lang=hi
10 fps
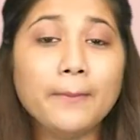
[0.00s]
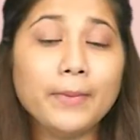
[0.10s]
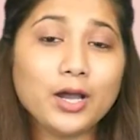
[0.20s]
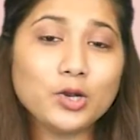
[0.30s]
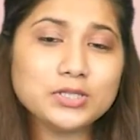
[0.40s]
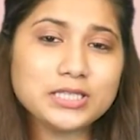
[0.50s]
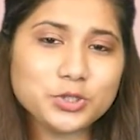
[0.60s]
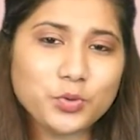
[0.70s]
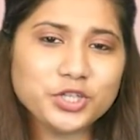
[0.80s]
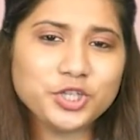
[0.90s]
मगर उस
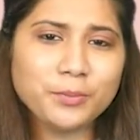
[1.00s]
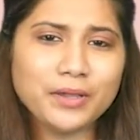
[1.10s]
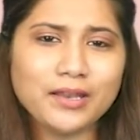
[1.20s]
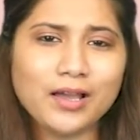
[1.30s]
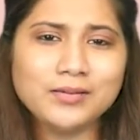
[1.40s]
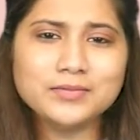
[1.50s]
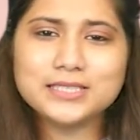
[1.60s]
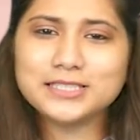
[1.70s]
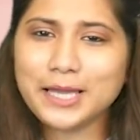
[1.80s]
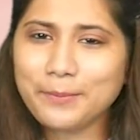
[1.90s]
सिचुएशन में ना
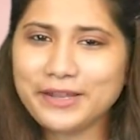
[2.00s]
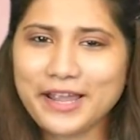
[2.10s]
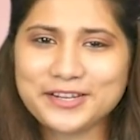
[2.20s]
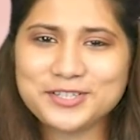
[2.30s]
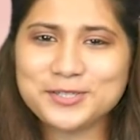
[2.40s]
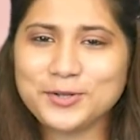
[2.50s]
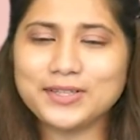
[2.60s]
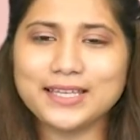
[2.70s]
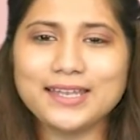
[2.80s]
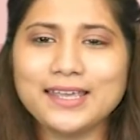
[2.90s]
सब रिएक्शंस को
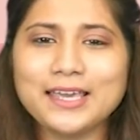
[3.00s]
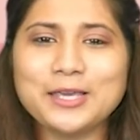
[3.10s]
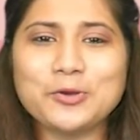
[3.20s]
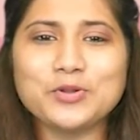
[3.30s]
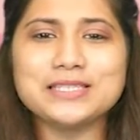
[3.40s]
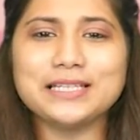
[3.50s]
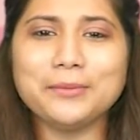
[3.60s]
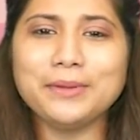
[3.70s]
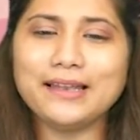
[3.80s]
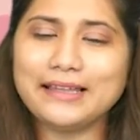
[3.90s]
देखने की
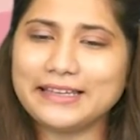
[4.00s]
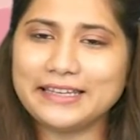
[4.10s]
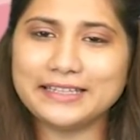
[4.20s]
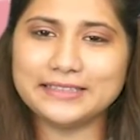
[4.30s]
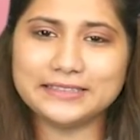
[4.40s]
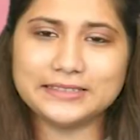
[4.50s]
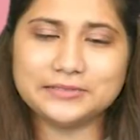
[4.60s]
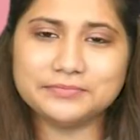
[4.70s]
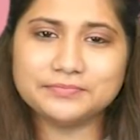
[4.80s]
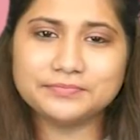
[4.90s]
क्यूरियसिटी भी अलग ही रहती
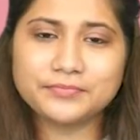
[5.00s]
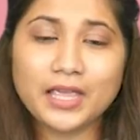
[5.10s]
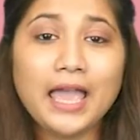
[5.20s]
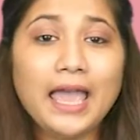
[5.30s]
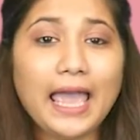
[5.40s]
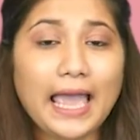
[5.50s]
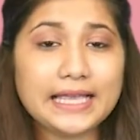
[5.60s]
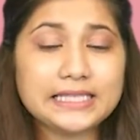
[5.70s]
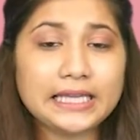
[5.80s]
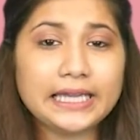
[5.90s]
थी
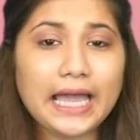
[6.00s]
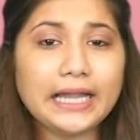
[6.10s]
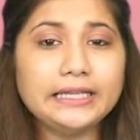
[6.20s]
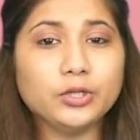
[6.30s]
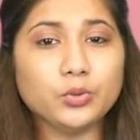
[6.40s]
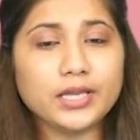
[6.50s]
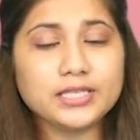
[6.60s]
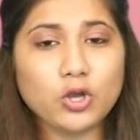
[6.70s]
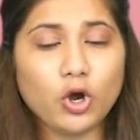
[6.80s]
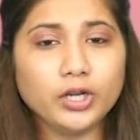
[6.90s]
ऐसे ही एड
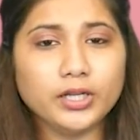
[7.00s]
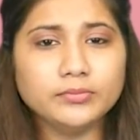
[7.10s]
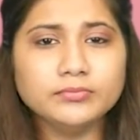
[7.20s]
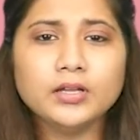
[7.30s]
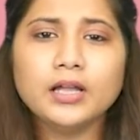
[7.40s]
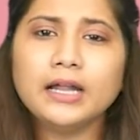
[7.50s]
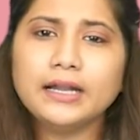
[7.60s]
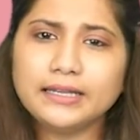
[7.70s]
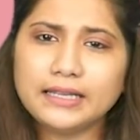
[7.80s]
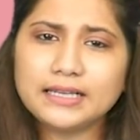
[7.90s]
ड्यूरिक्स कॉन्डम
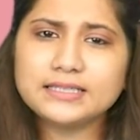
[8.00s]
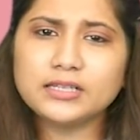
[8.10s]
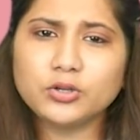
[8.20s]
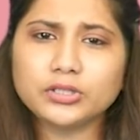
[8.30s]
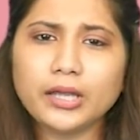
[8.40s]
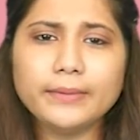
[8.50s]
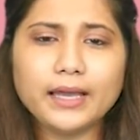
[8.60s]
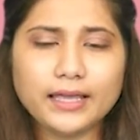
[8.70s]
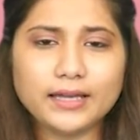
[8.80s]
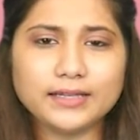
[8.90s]
डीरक्स निरोध का भी
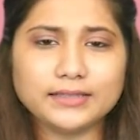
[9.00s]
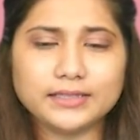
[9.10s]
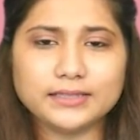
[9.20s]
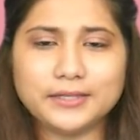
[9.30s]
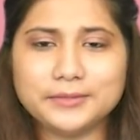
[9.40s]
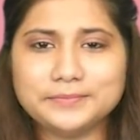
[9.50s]
आया करता था